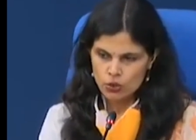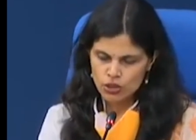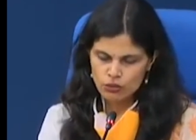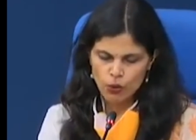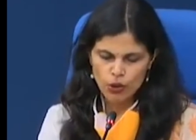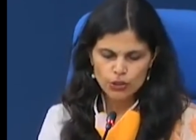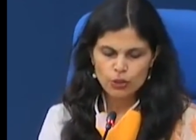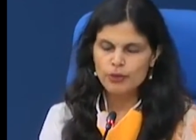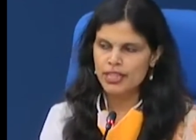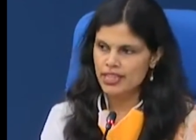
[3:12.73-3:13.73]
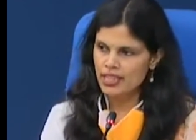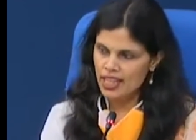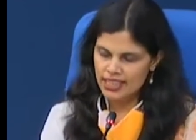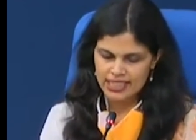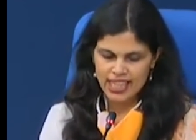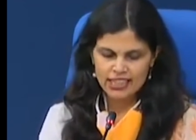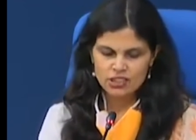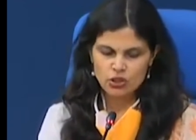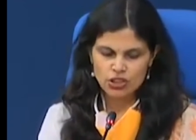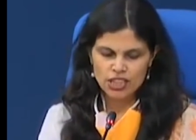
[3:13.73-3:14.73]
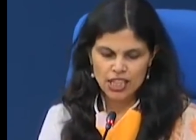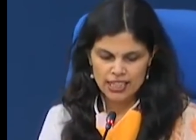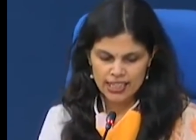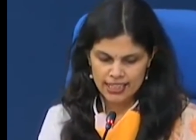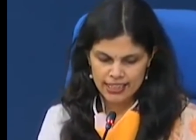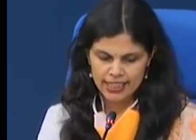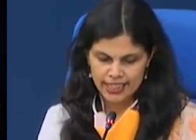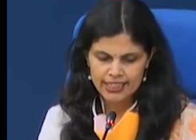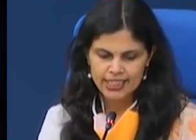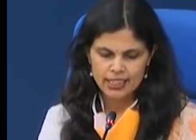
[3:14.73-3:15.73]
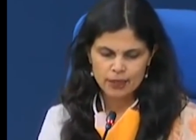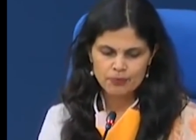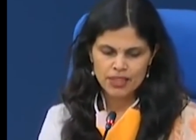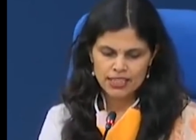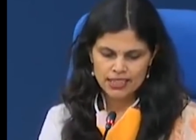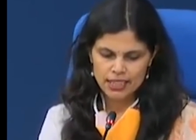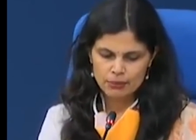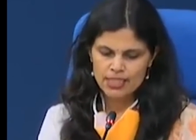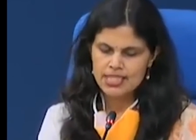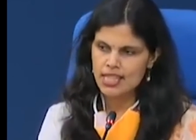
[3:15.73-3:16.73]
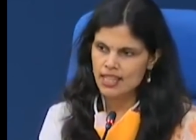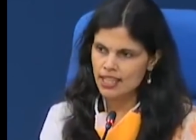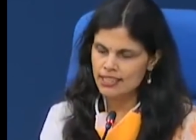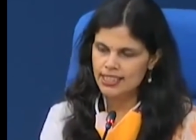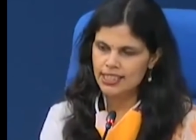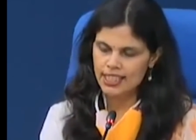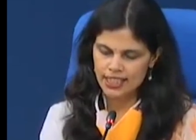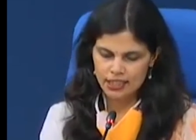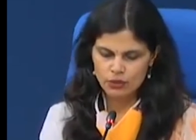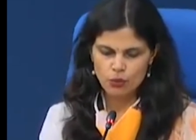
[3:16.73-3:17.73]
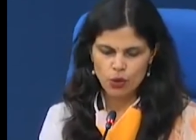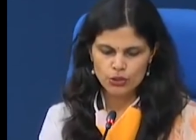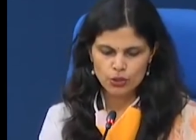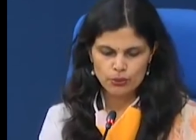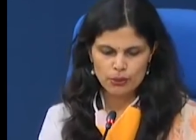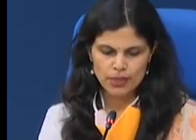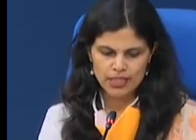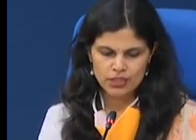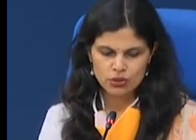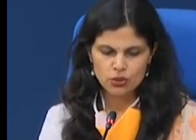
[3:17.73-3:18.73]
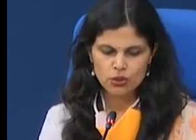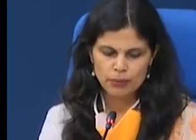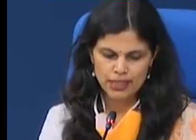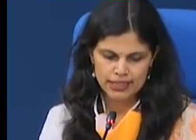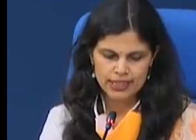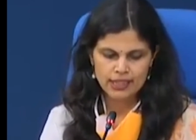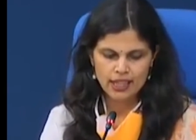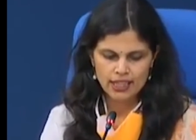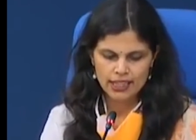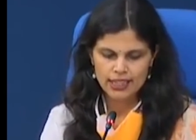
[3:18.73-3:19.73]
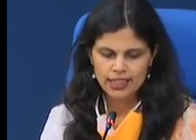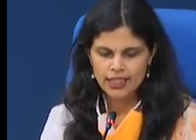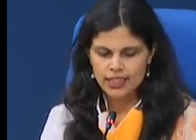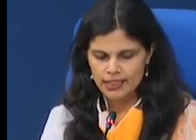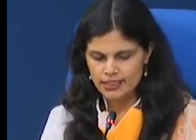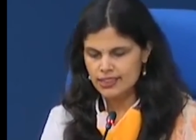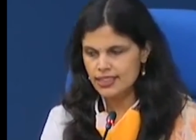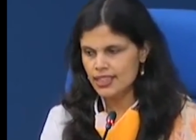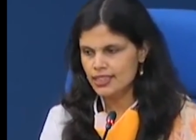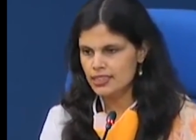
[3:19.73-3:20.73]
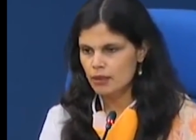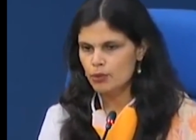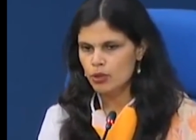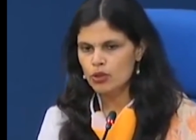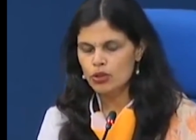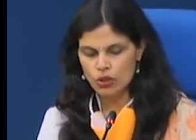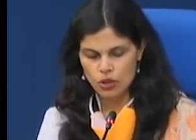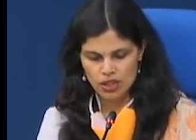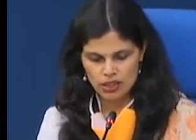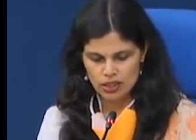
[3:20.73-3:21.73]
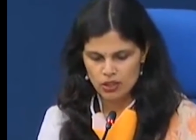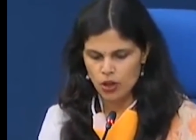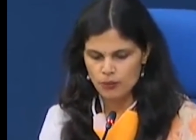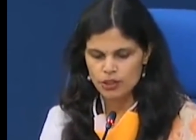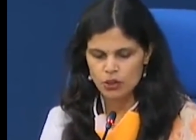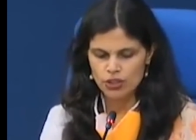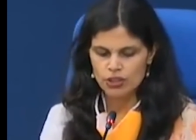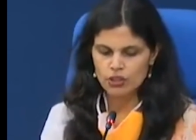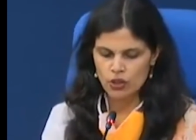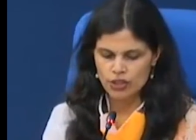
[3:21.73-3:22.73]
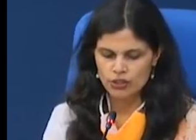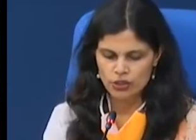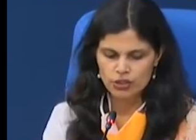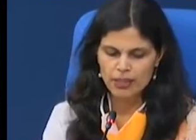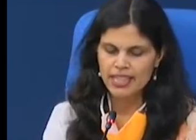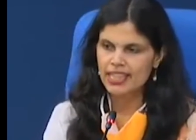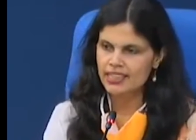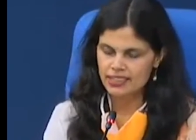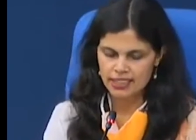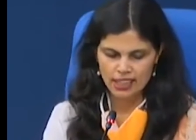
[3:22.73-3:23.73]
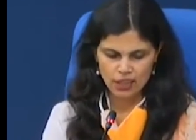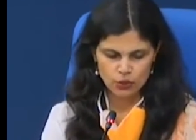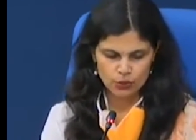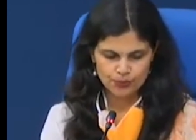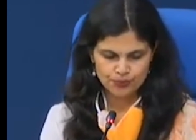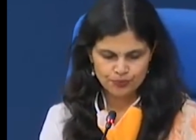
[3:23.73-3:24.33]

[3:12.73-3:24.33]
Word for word: कुछ वार्डो में अटैच शौचालय नहीं थे टीम ने सलाह दी कि इन वार्डो में मरीजों को भर्ती ना करें जिससे कि सब लोग कॉमन कॉरिडोर में एकत्र ना हों